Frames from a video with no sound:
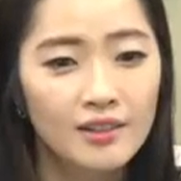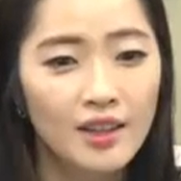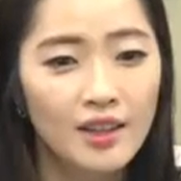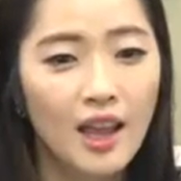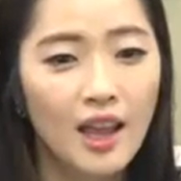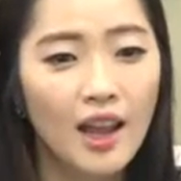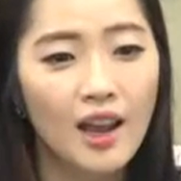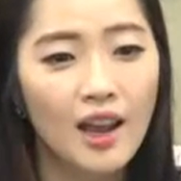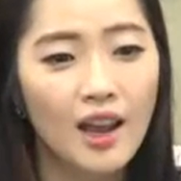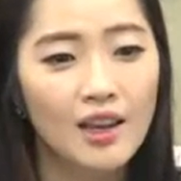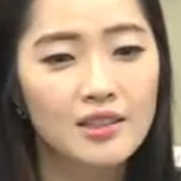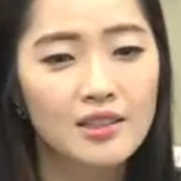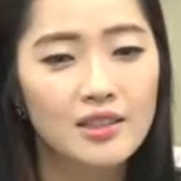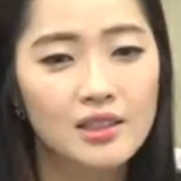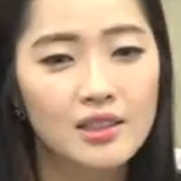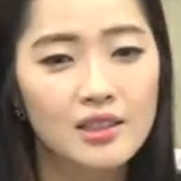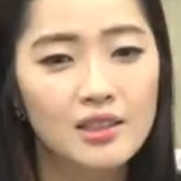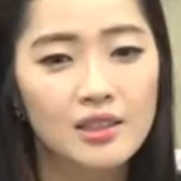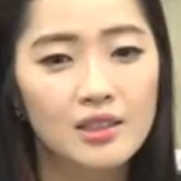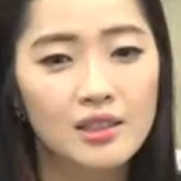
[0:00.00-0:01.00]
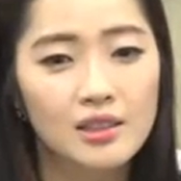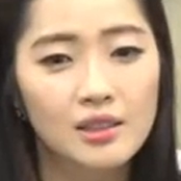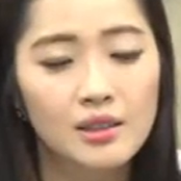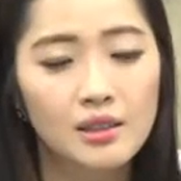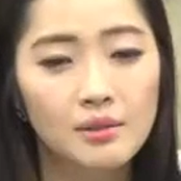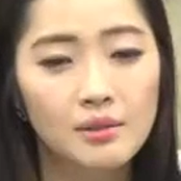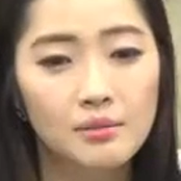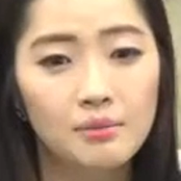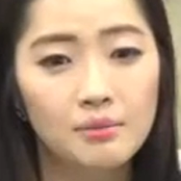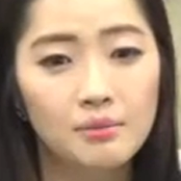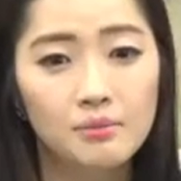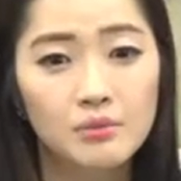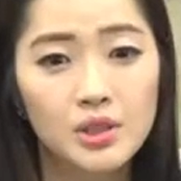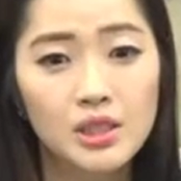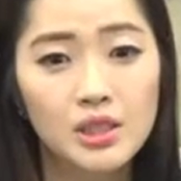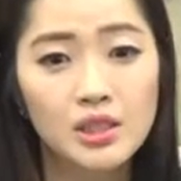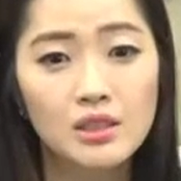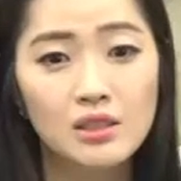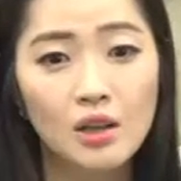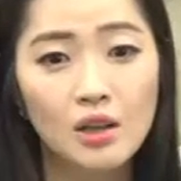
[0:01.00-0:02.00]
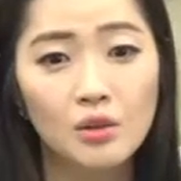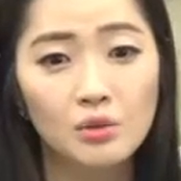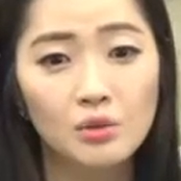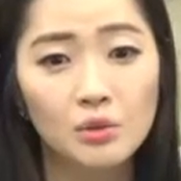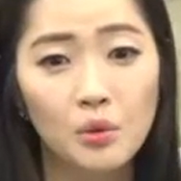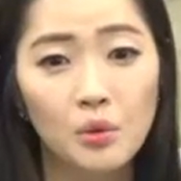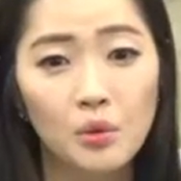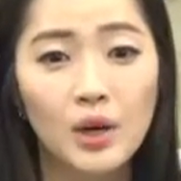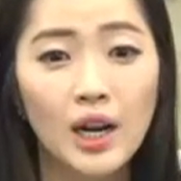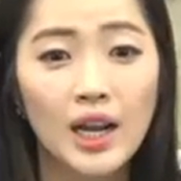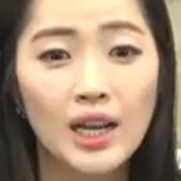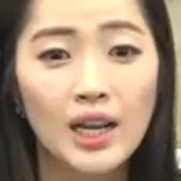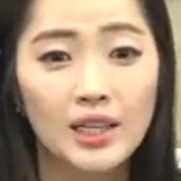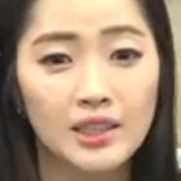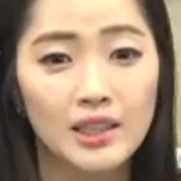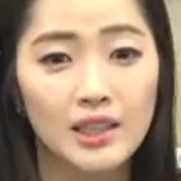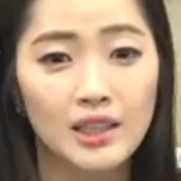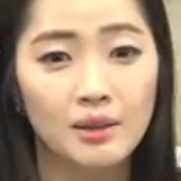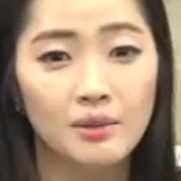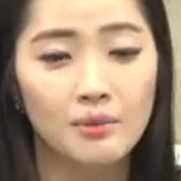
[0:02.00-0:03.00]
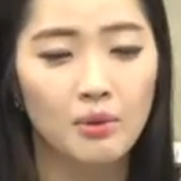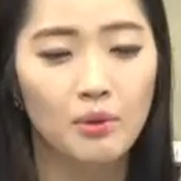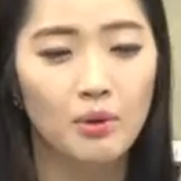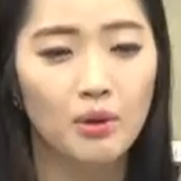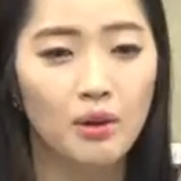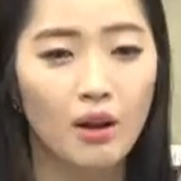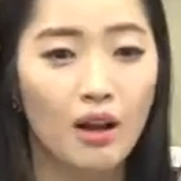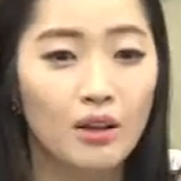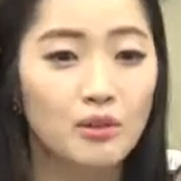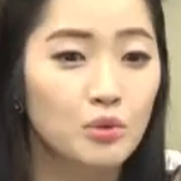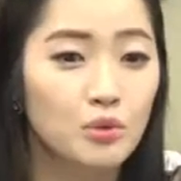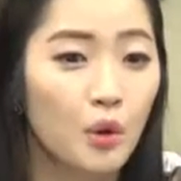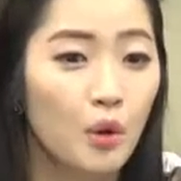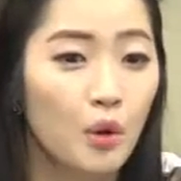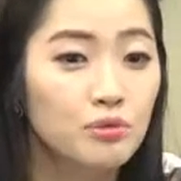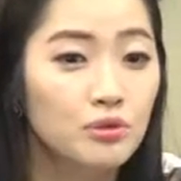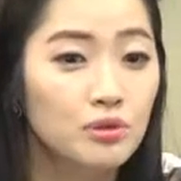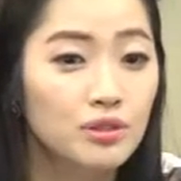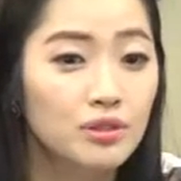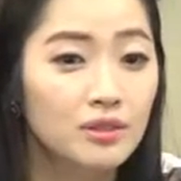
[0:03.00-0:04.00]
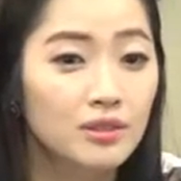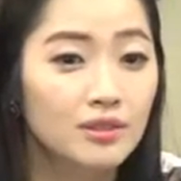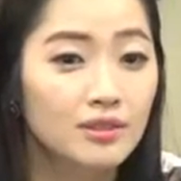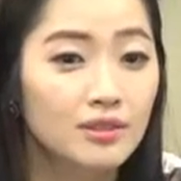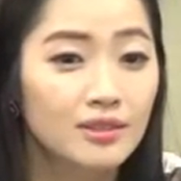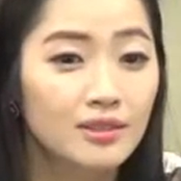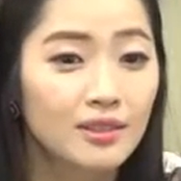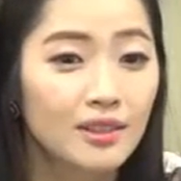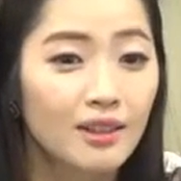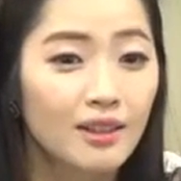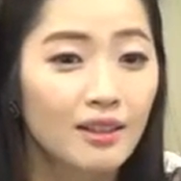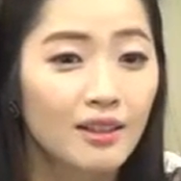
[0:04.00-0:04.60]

네, 지금 신정동 호랑이님 아니 저분은